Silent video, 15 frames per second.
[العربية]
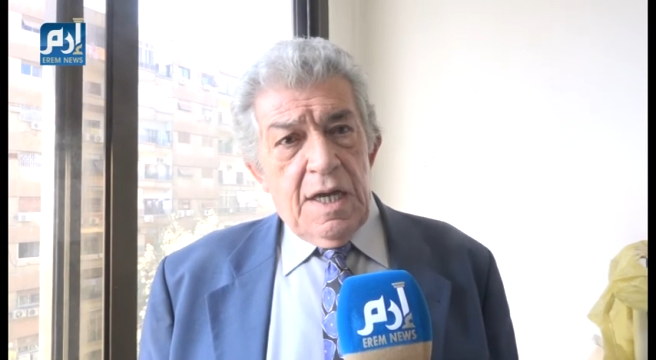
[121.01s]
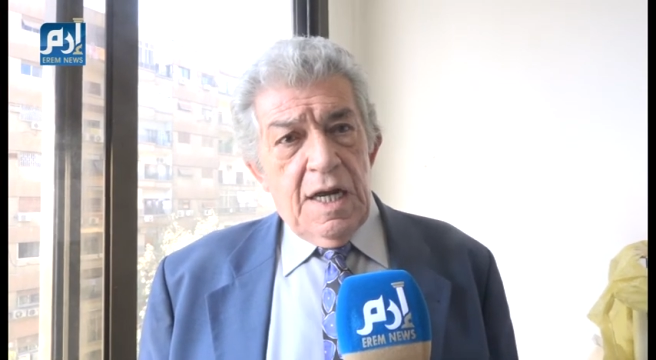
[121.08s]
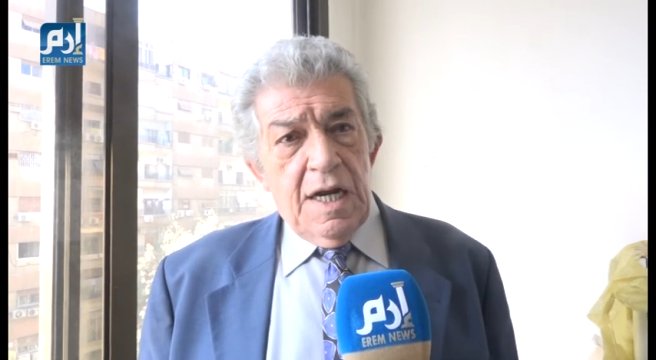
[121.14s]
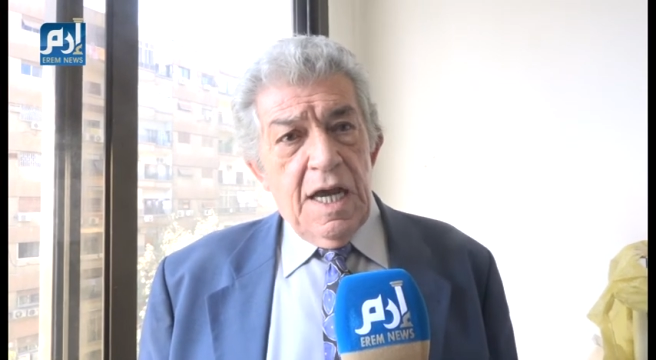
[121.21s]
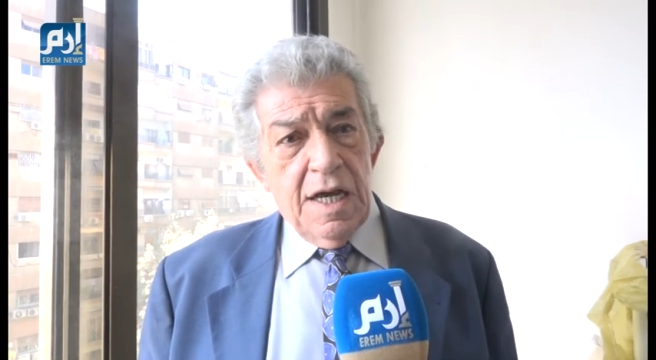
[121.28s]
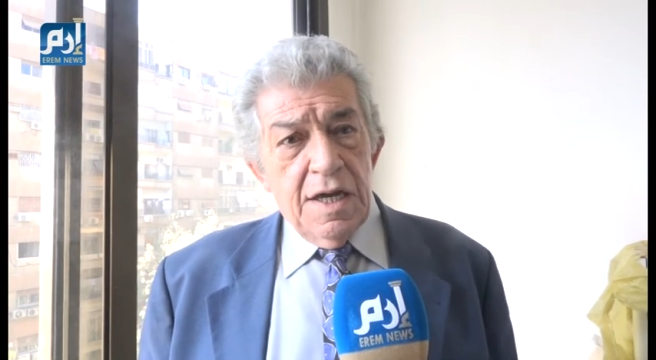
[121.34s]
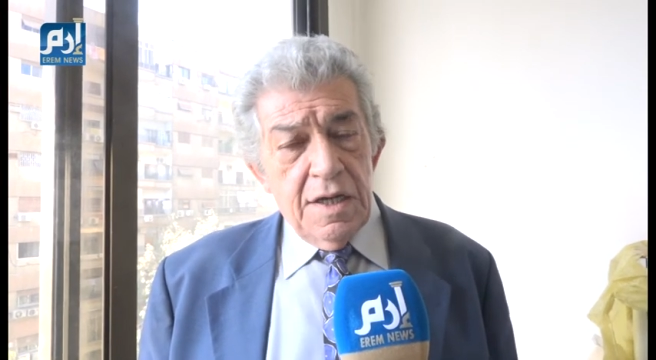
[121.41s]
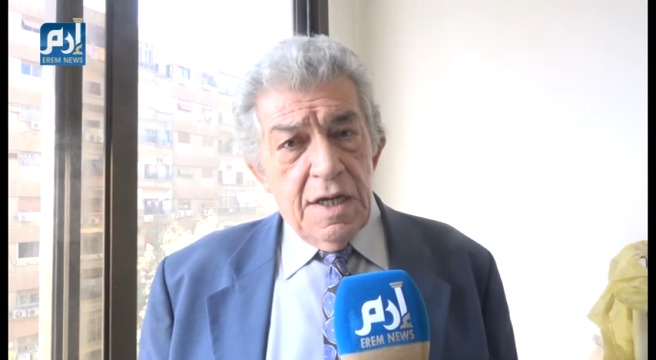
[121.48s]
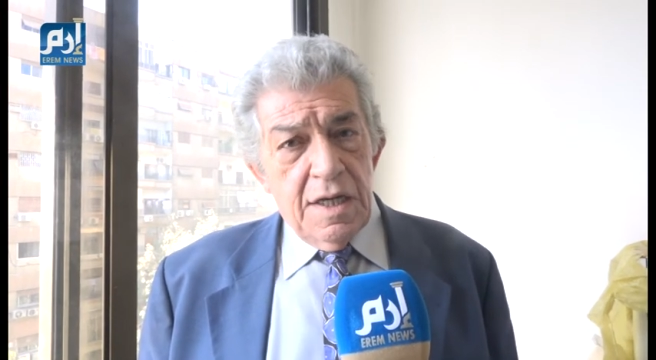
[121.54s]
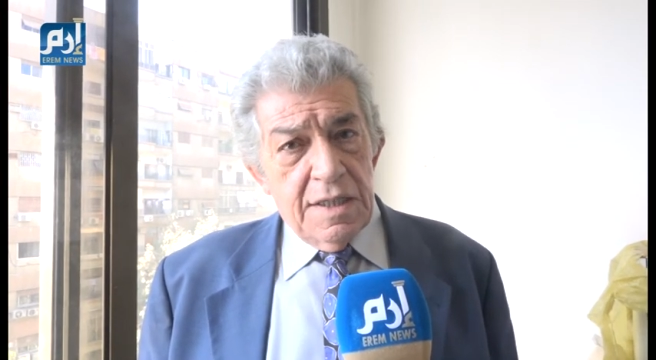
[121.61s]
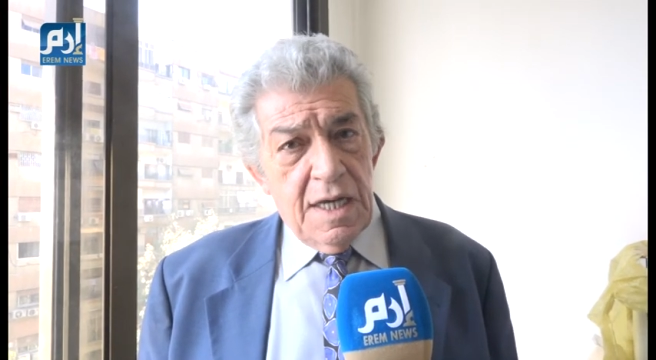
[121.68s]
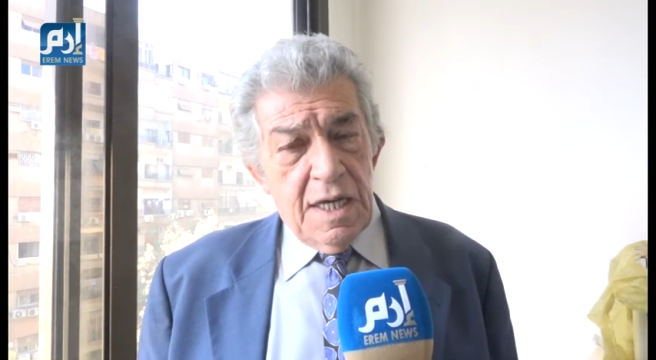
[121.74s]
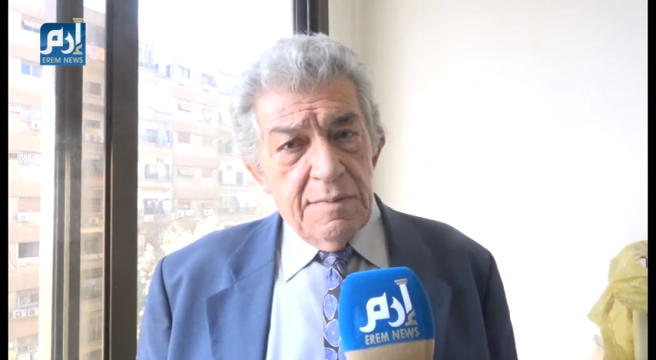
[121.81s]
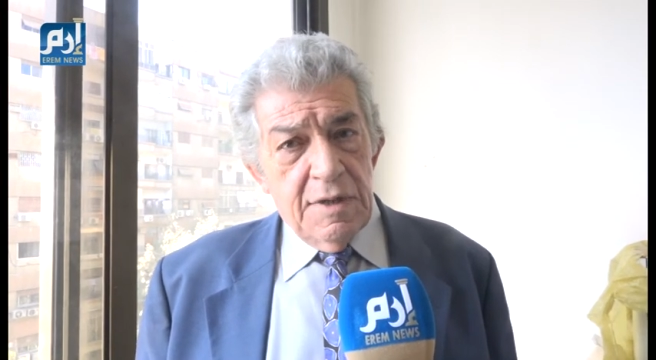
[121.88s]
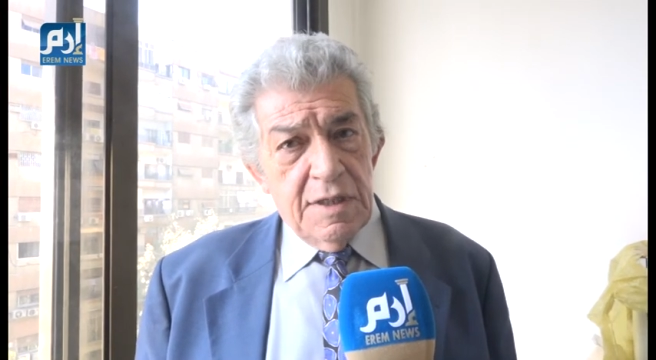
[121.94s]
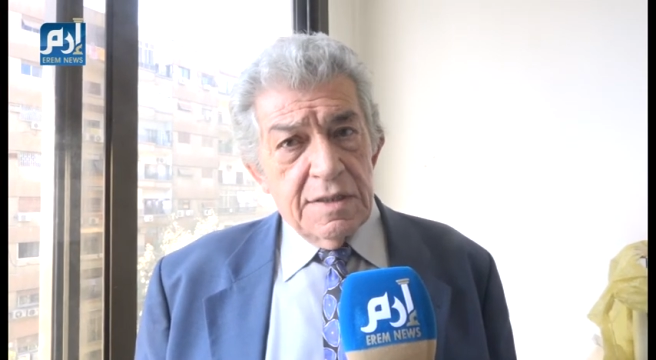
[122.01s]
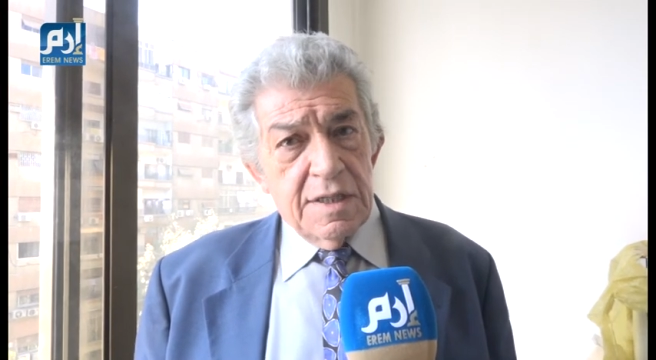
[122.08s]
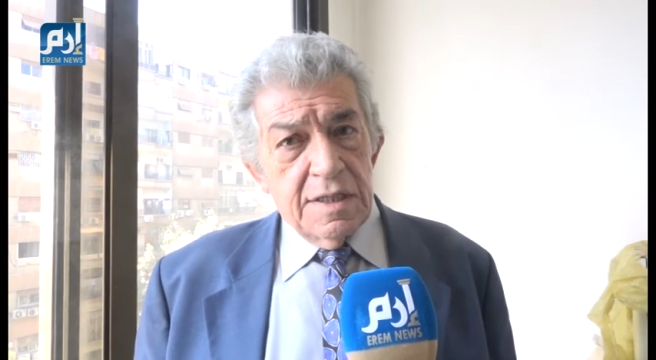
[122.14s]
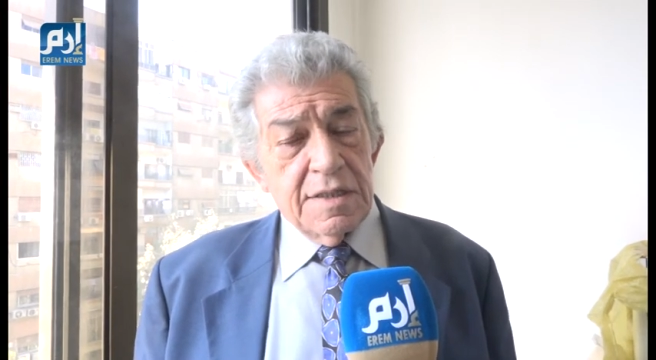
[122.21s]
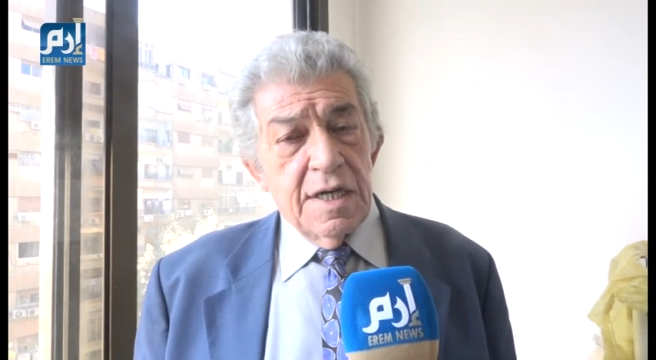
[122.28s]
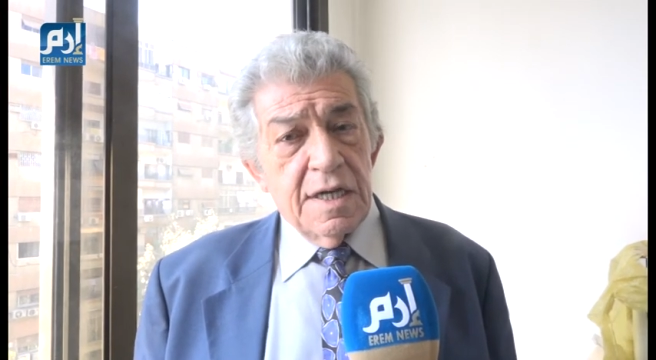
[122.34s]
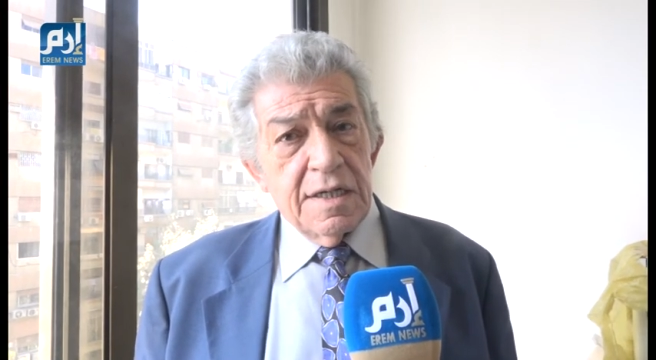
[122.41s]
الحقيقة دائما
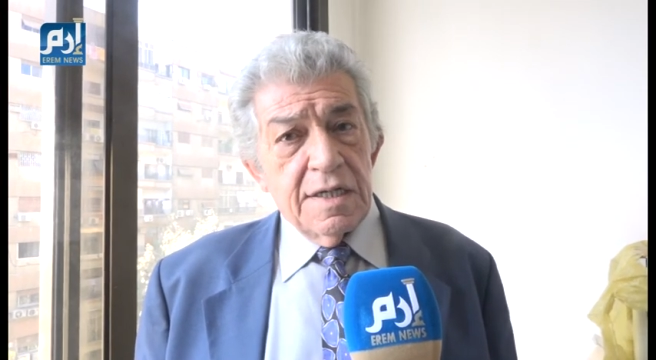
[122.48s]
تظهر